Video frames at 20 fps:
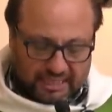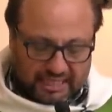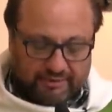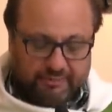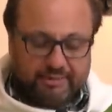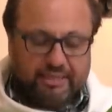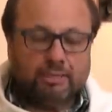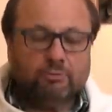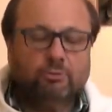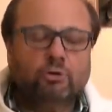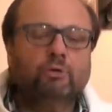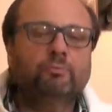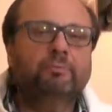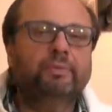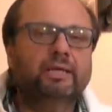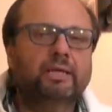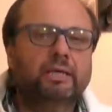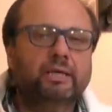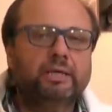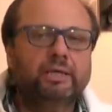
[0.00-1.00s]
había un
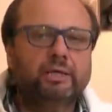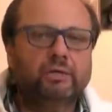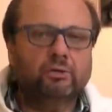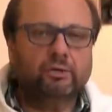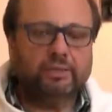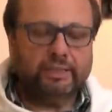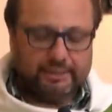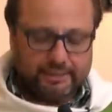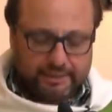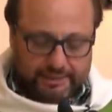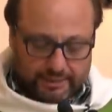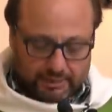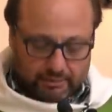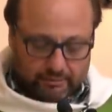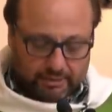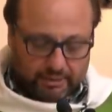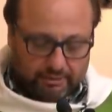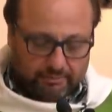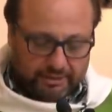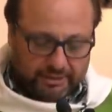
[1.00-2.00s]
hombre rico que tenía
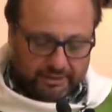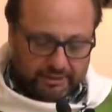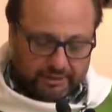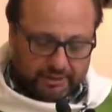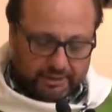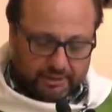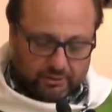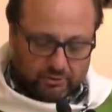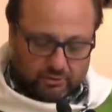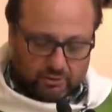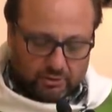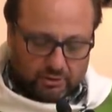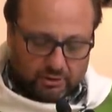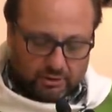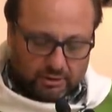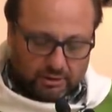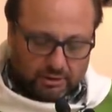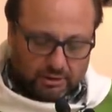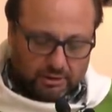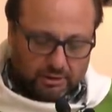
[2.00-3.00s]
un
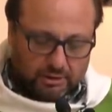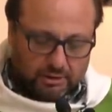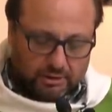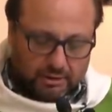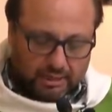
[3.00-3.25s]
administrador